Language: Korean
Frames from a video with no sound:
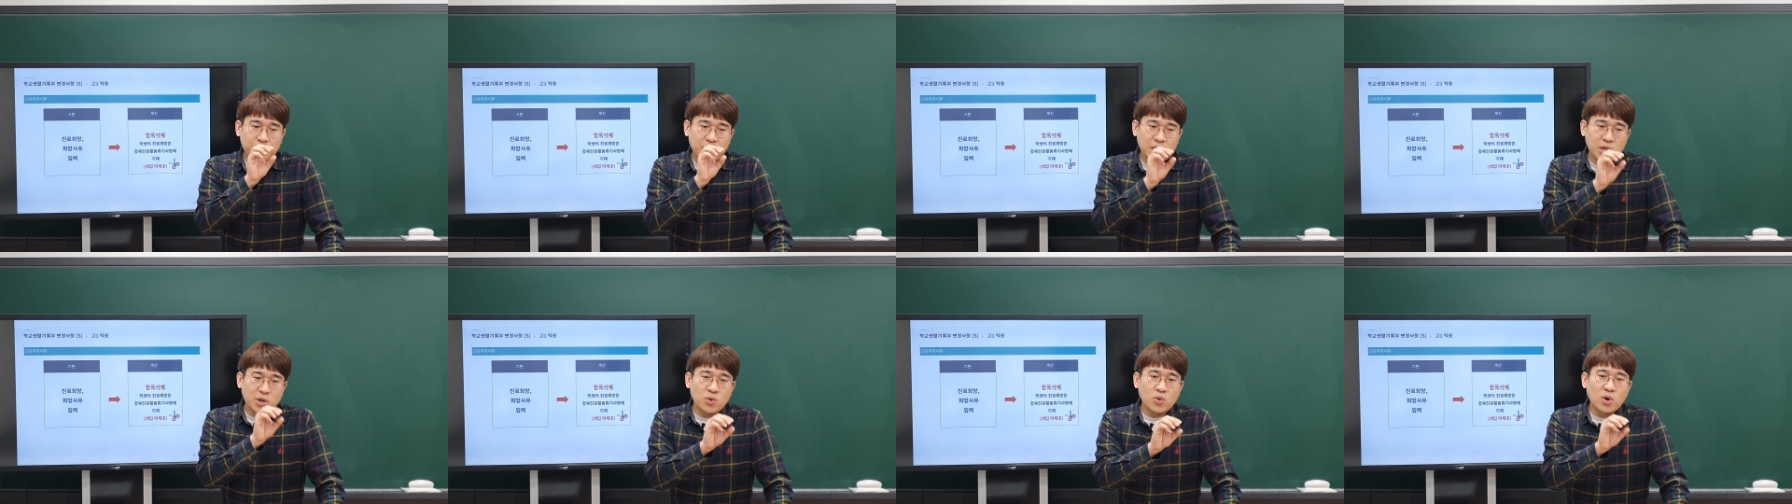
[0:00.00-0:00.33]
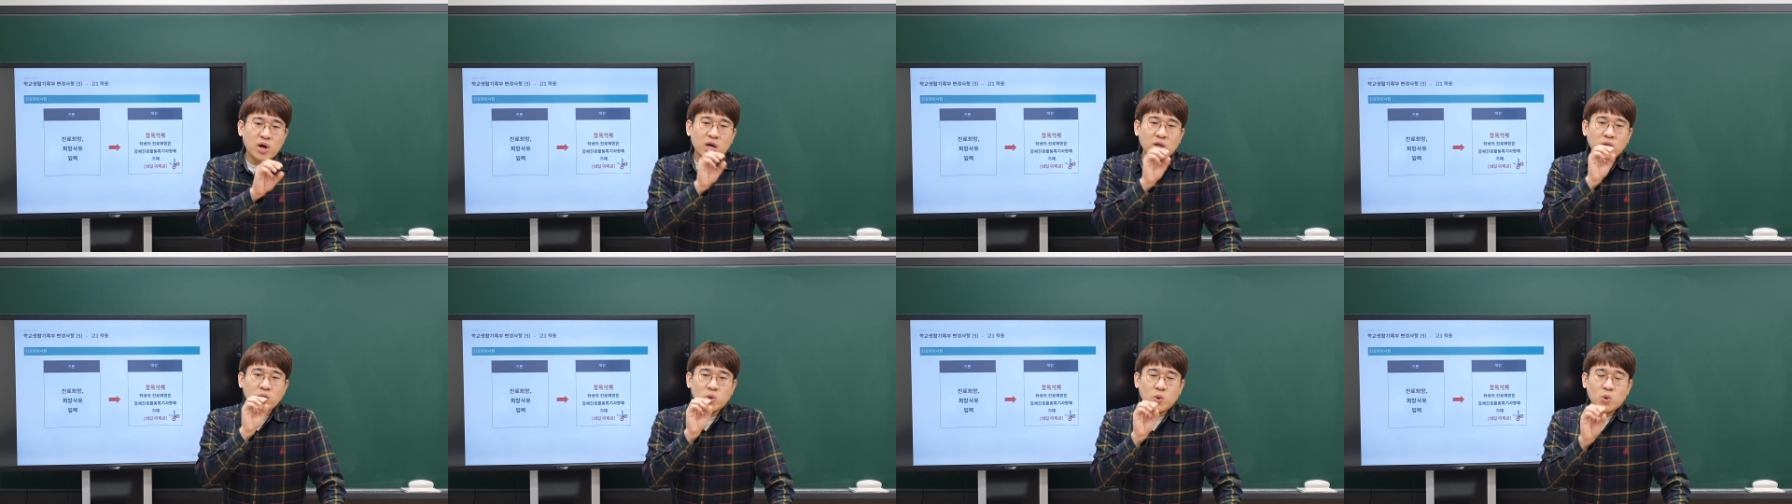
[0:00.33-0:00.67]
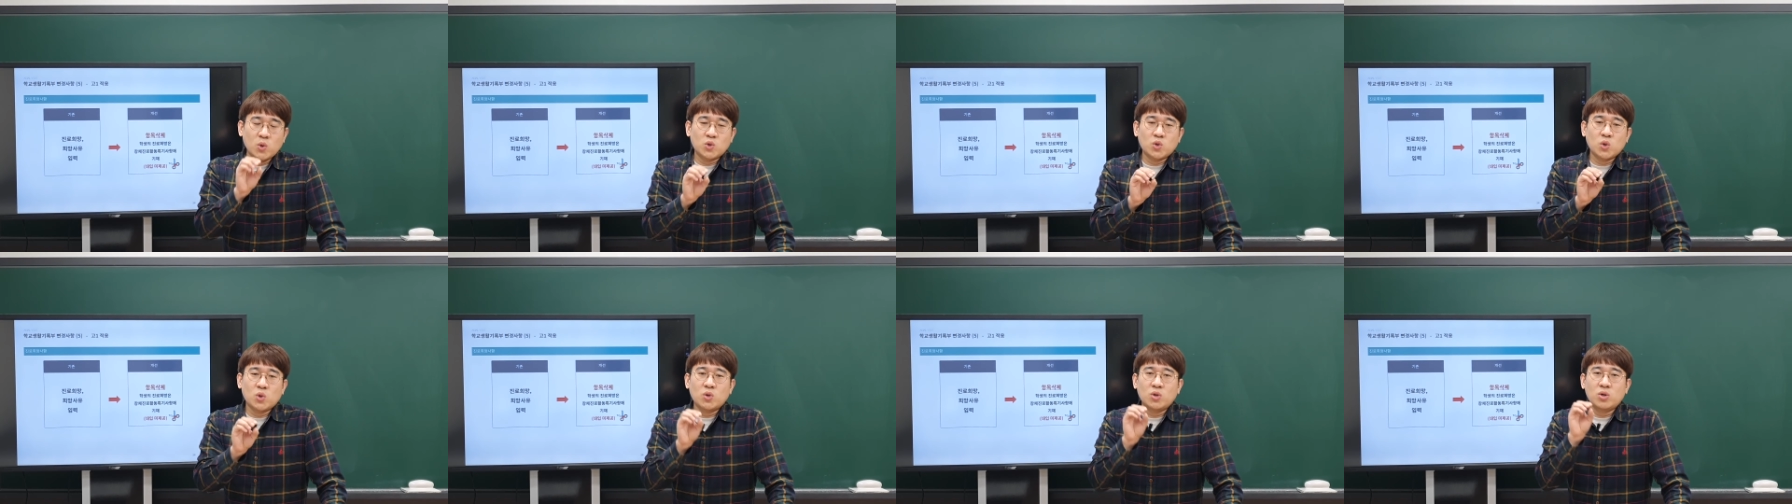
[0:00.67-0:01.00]
필요한
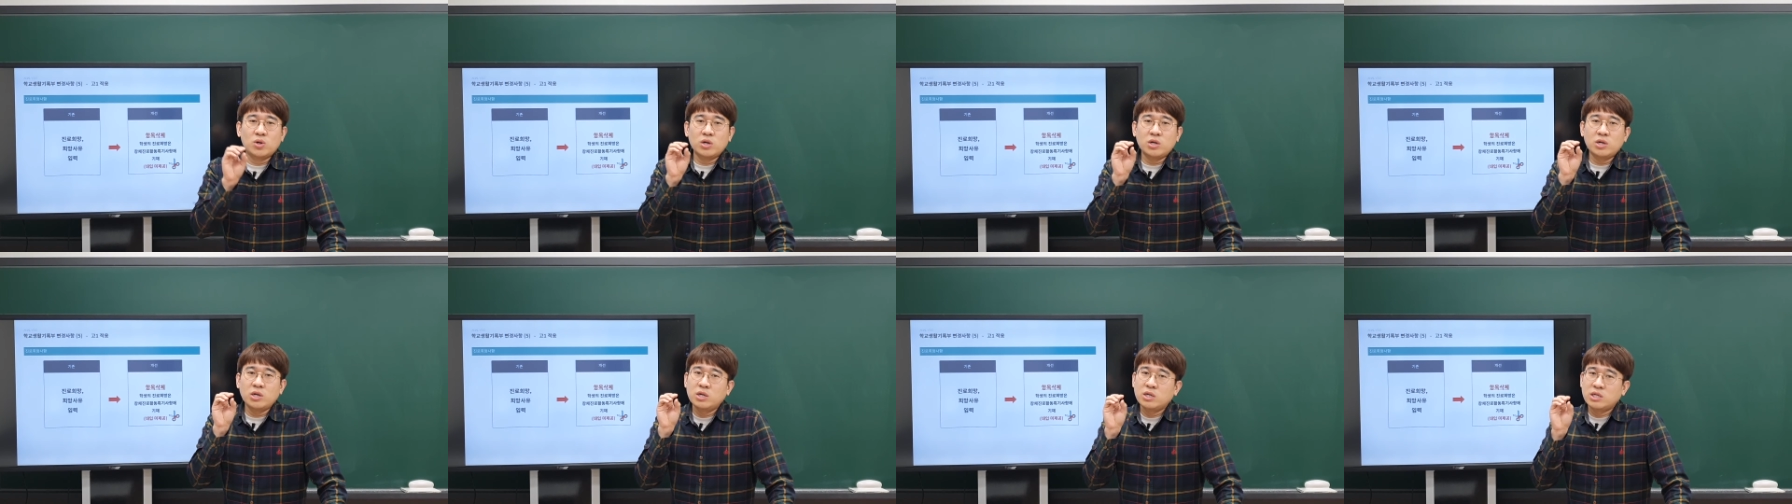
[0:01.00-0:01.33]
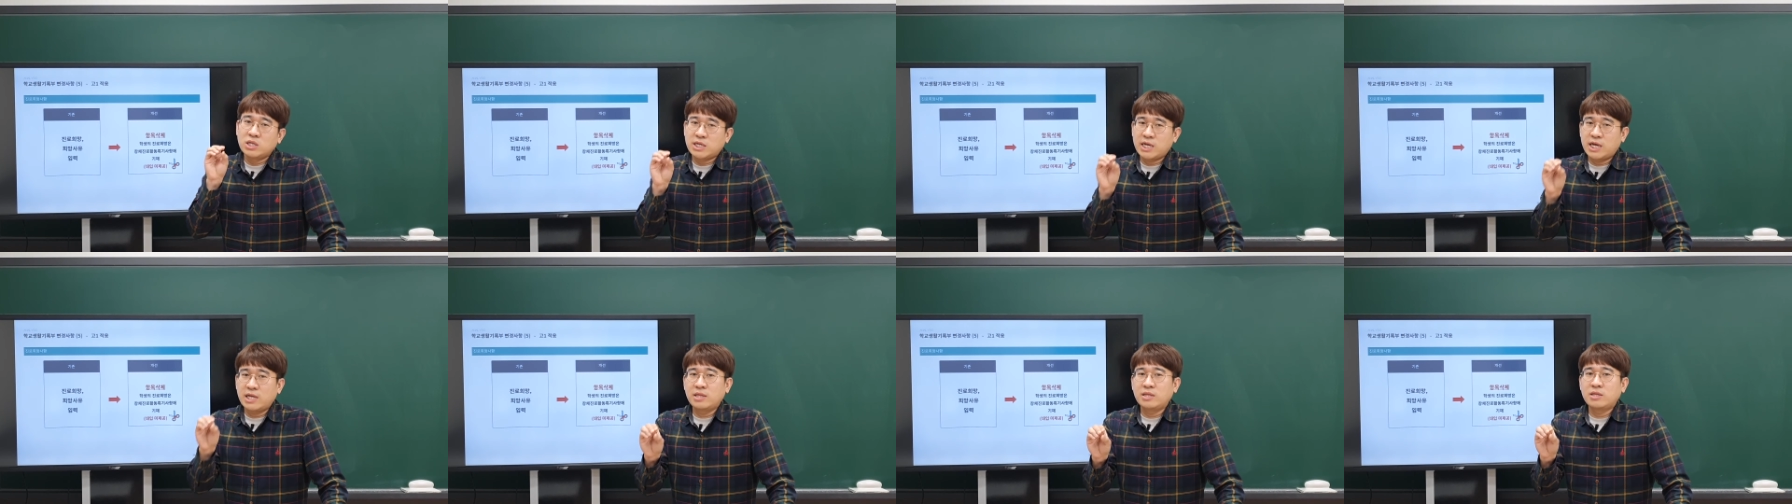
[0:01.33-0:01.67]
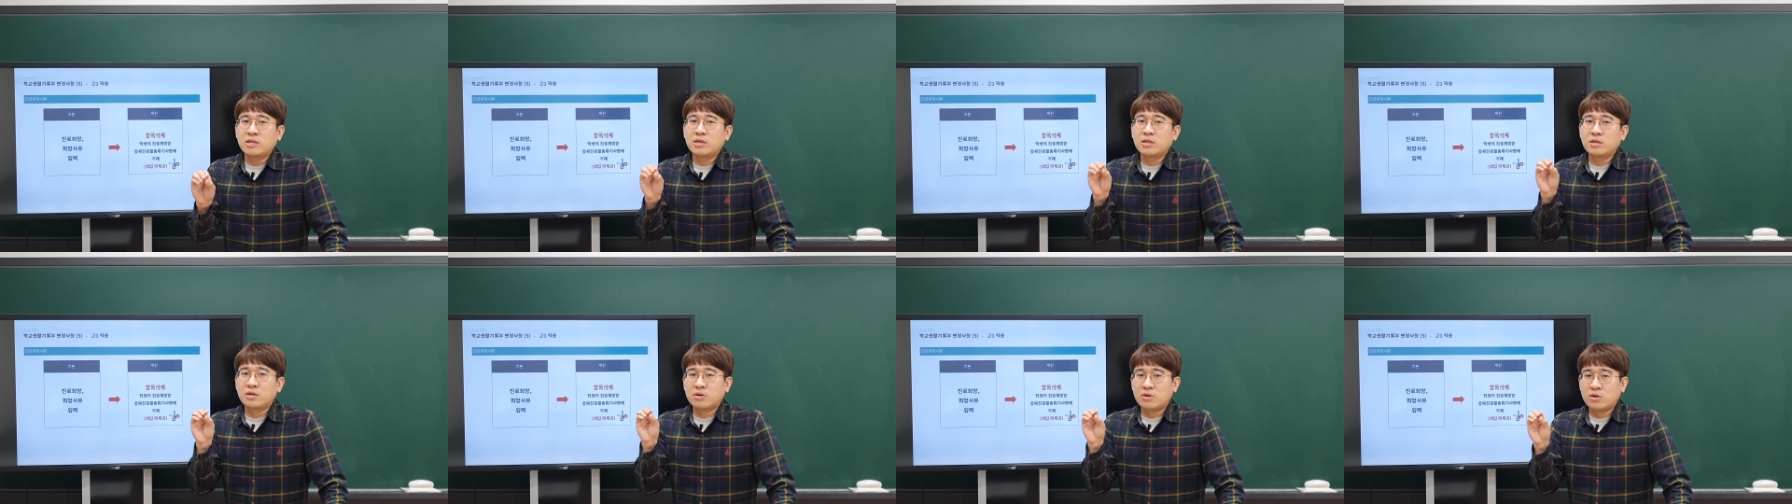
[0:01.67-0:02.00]
요소를
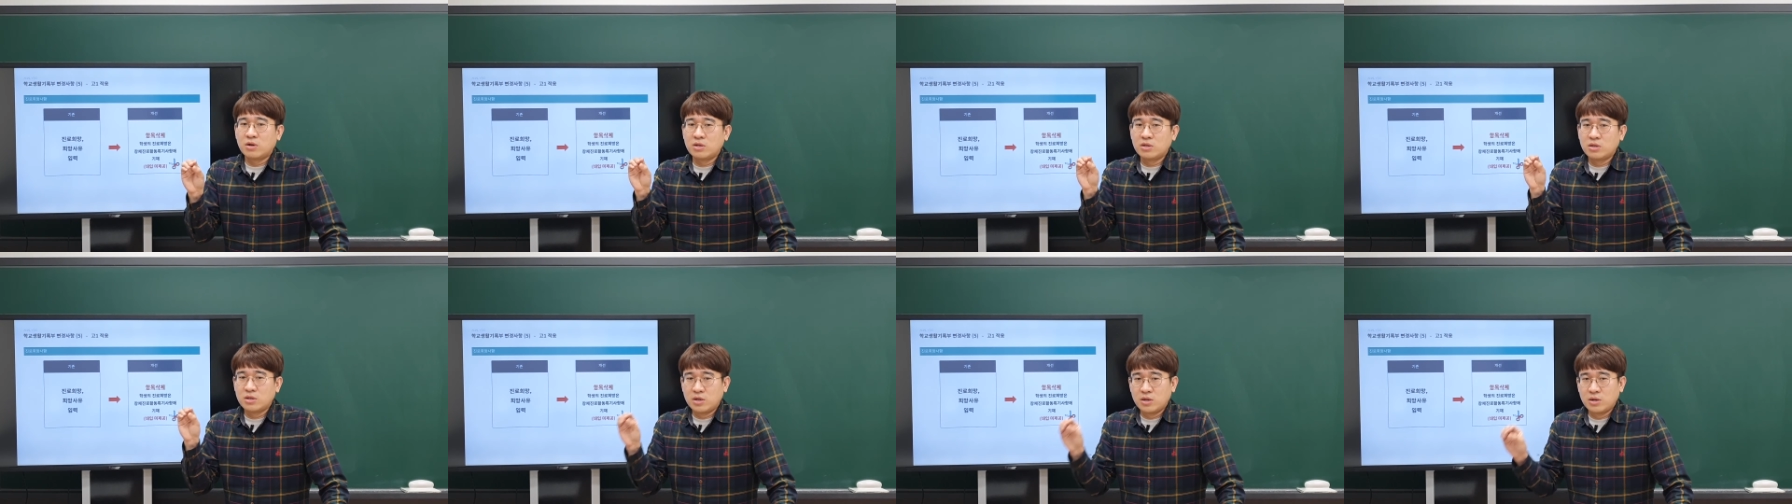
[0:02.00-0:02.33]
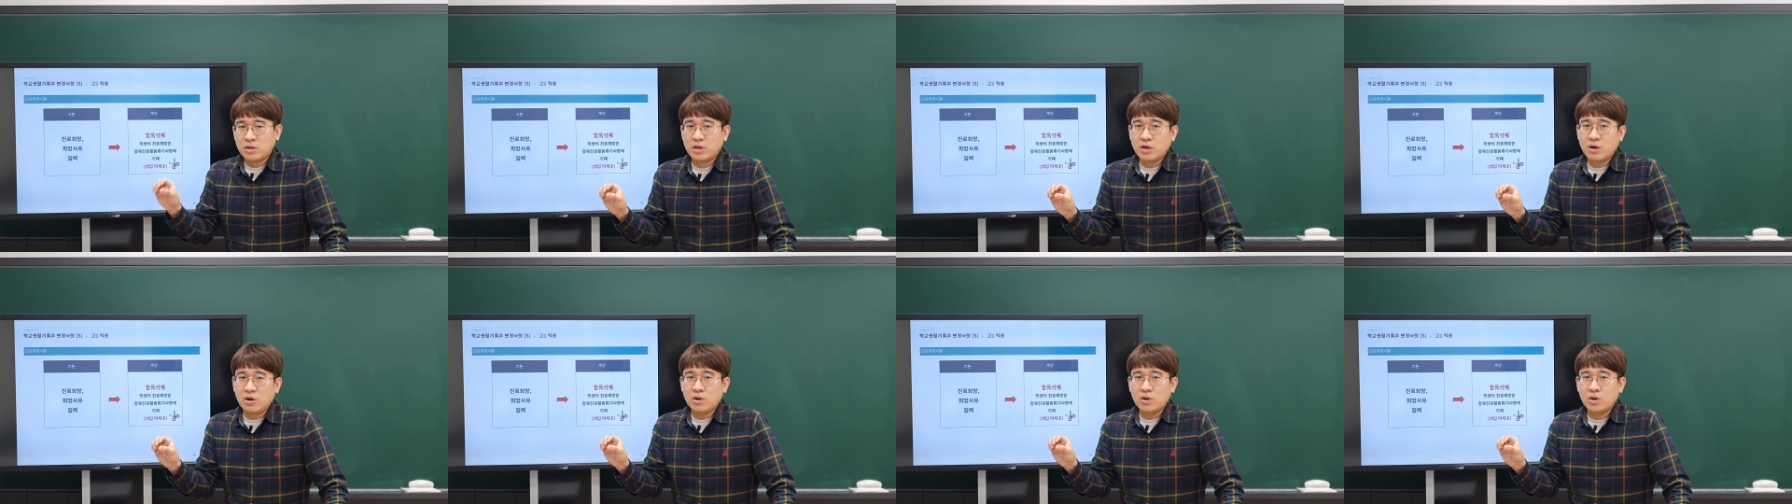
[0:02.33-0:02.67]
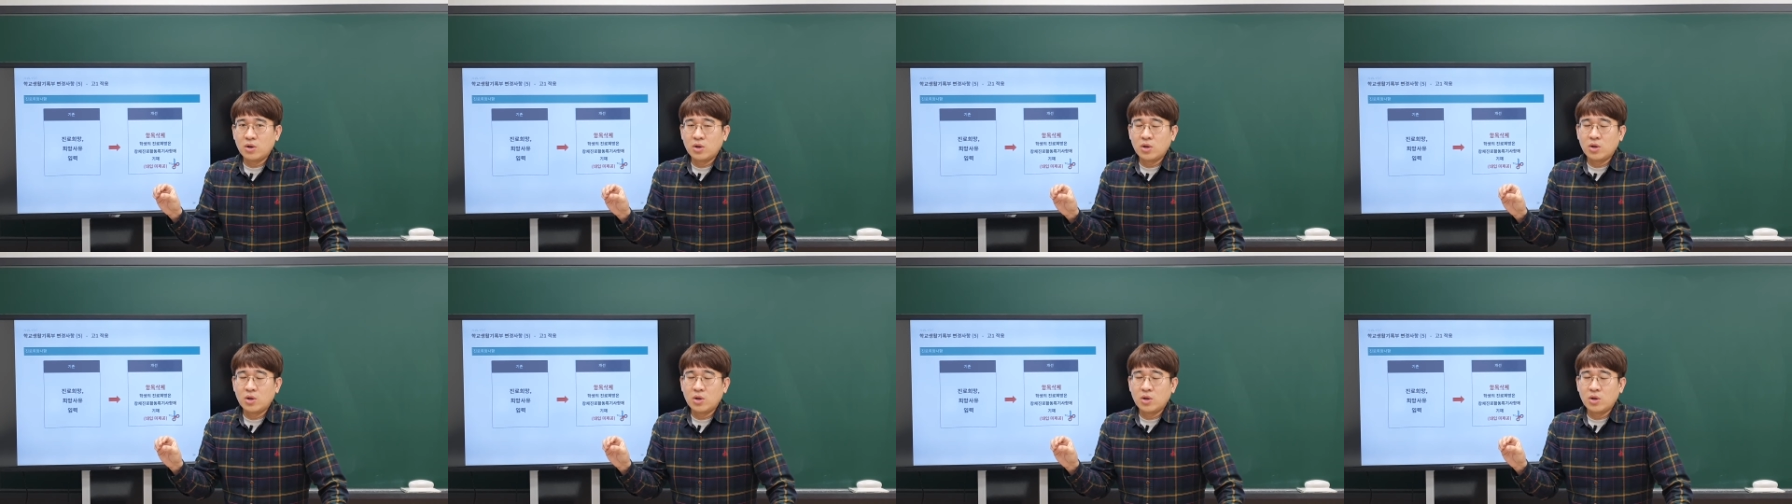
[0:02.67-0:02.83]
찾는 그런 능력,